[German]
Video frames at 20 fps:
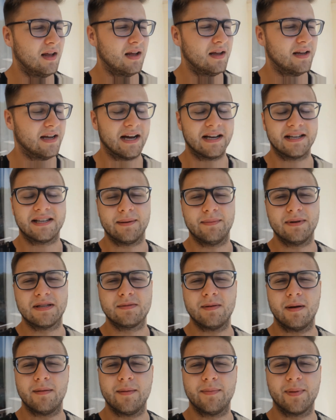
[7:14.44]
Ja, ich habe
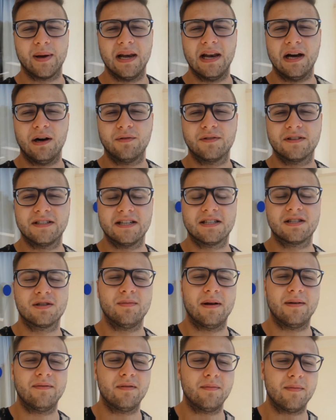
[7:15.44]
jetzt mal meine Brille aufgesetzt,
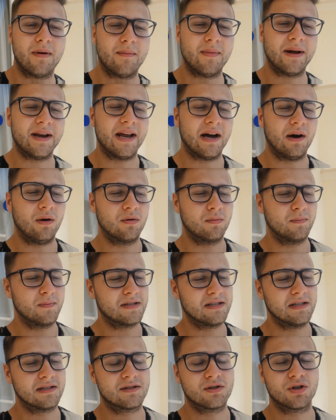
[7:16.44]
um einfach mal meine Augen ein
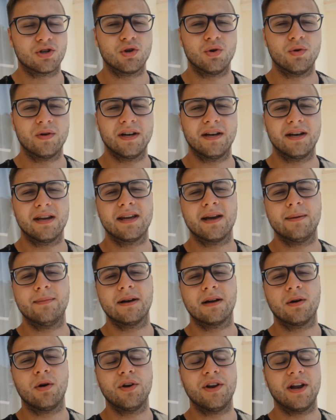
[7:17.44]
bisschen zu schonen. Ich habe
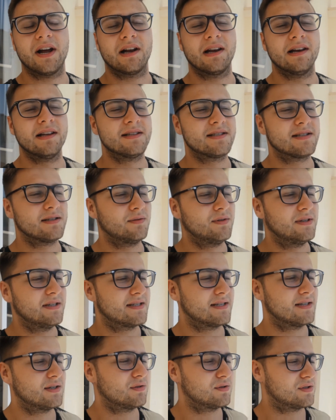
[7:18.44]
ja Kontaktlinsen und die
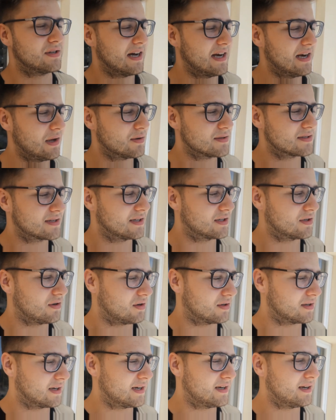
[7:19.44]
sind total
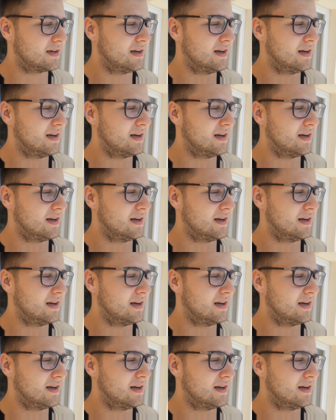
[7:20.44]
ausgetrocknet.